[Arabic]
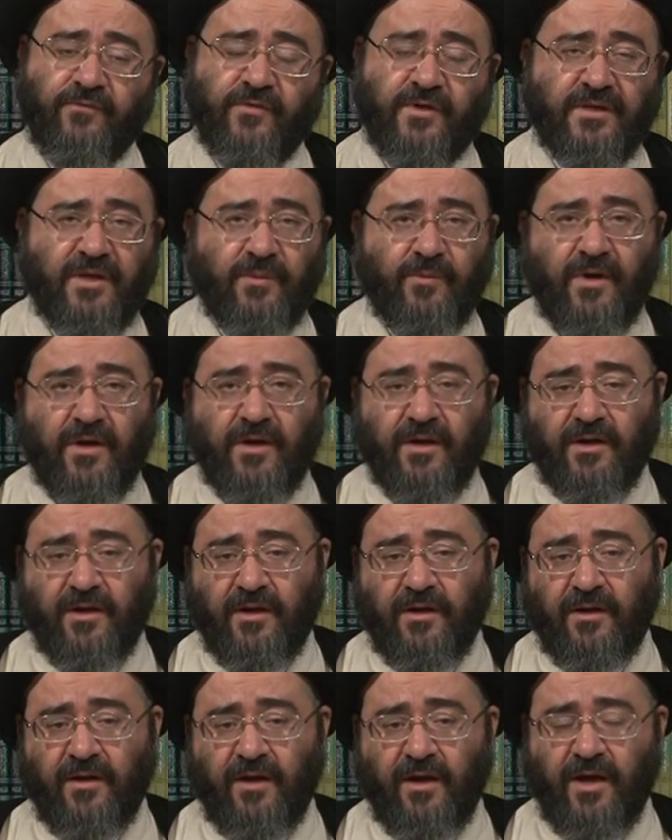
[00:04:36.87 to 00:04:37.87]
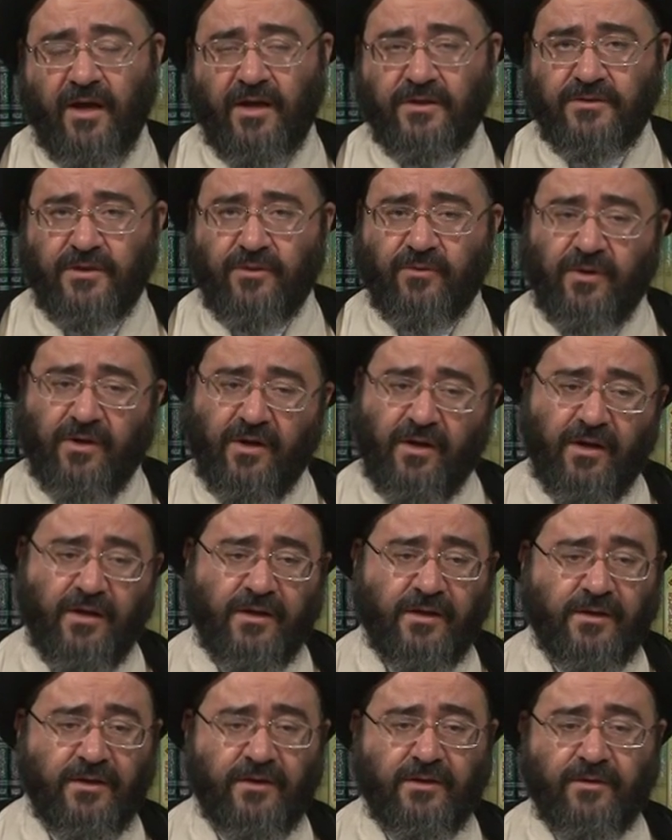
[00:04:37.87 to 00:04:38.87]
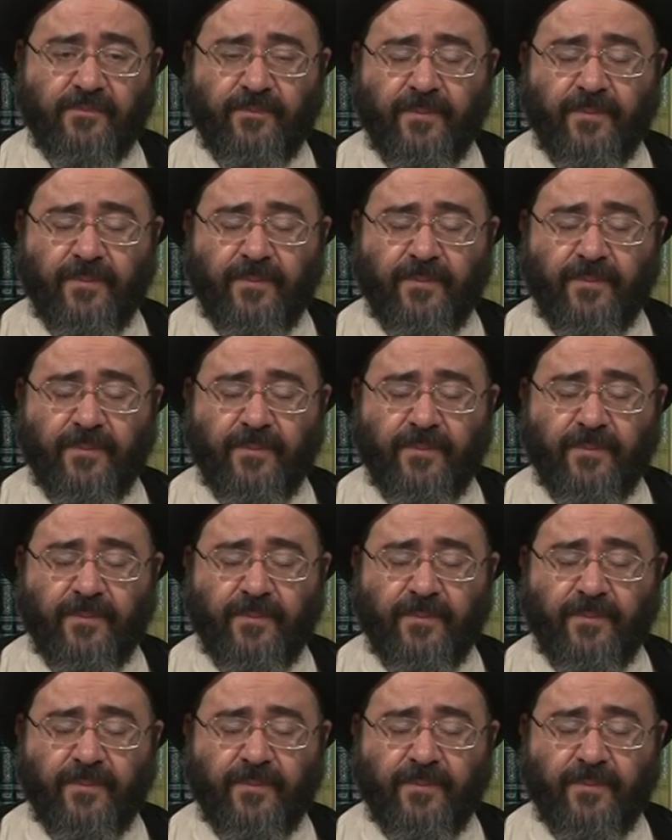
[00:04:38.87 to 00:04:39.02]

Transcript: فتبارك الله أحسن الخالقين